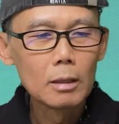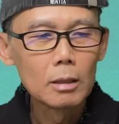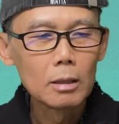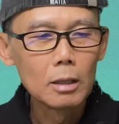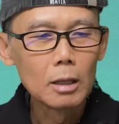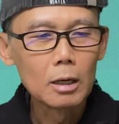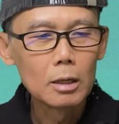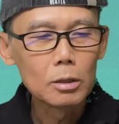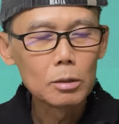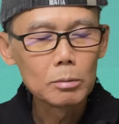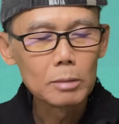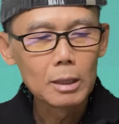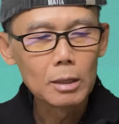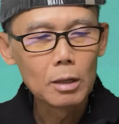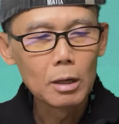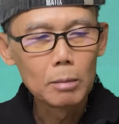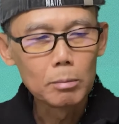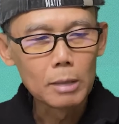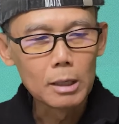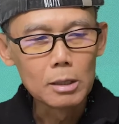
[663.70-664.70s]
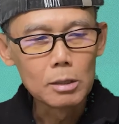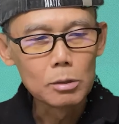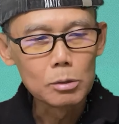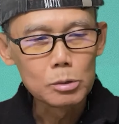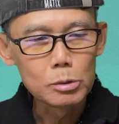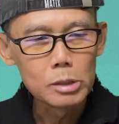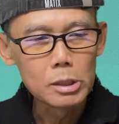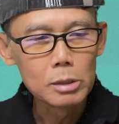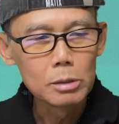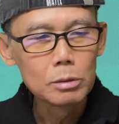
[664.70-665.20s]
đó. Chúng ta dò kỹ vô
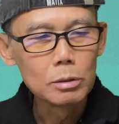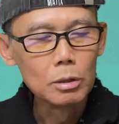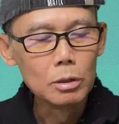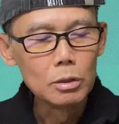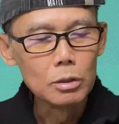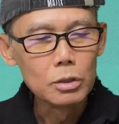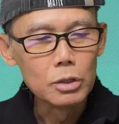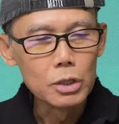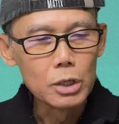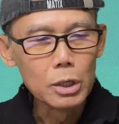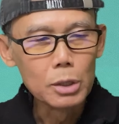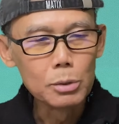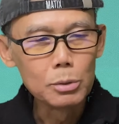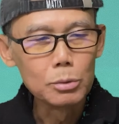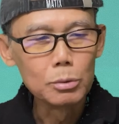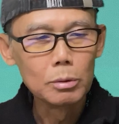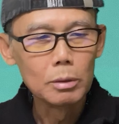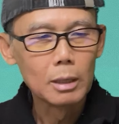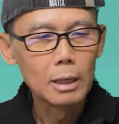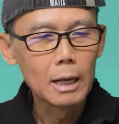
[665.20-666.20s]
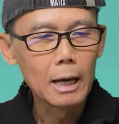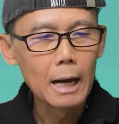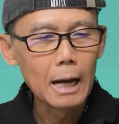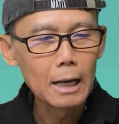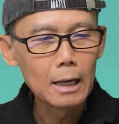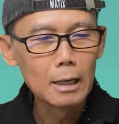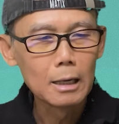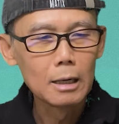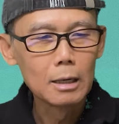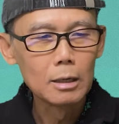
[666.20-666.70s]
chút xíu, you là
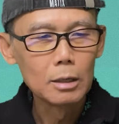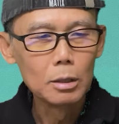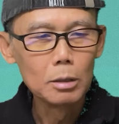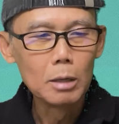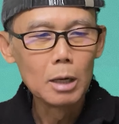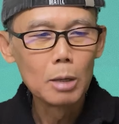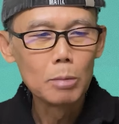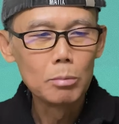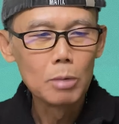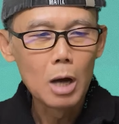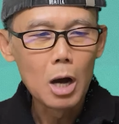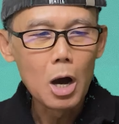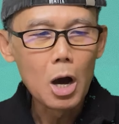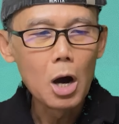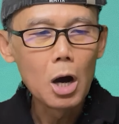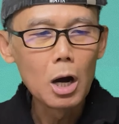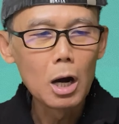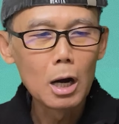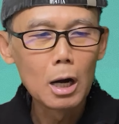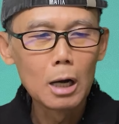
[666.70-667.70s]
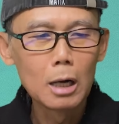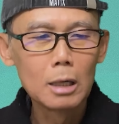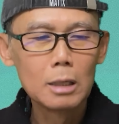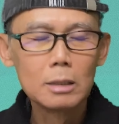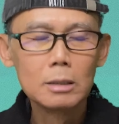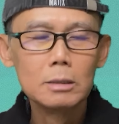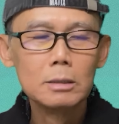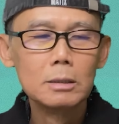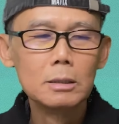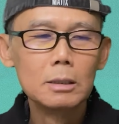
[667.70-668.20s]
anh đúng không, are
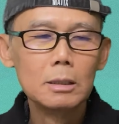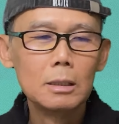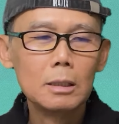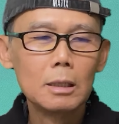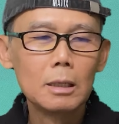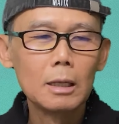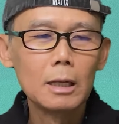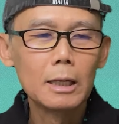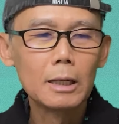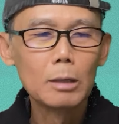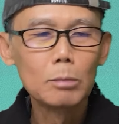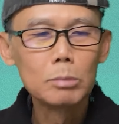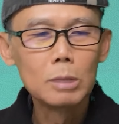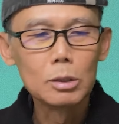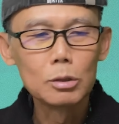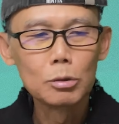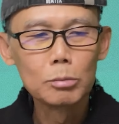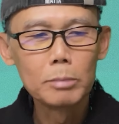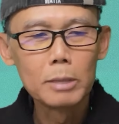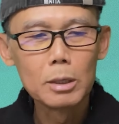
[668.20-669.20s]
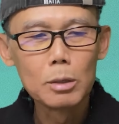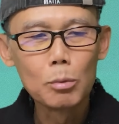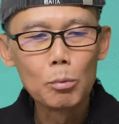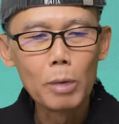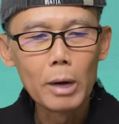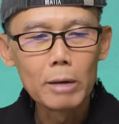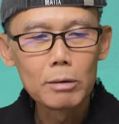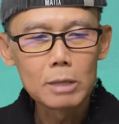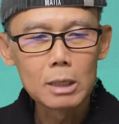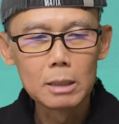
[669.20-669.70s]
là động từ to be,
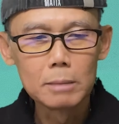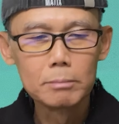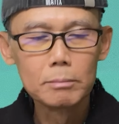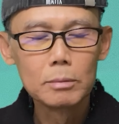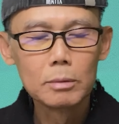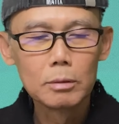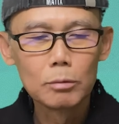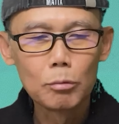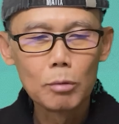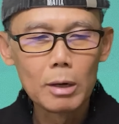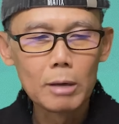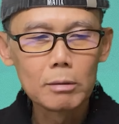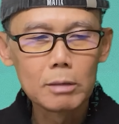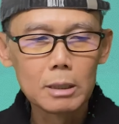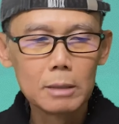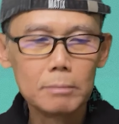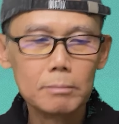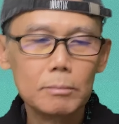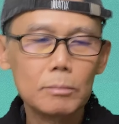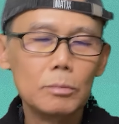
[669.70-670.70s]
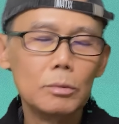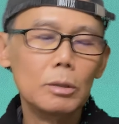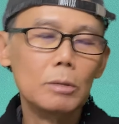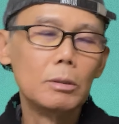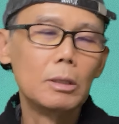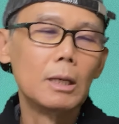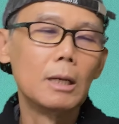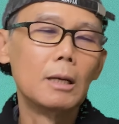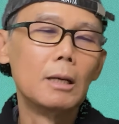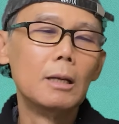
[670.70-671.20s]
welcome, welcome đúng
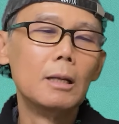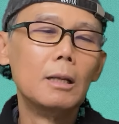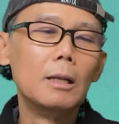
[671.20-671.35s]
chưa.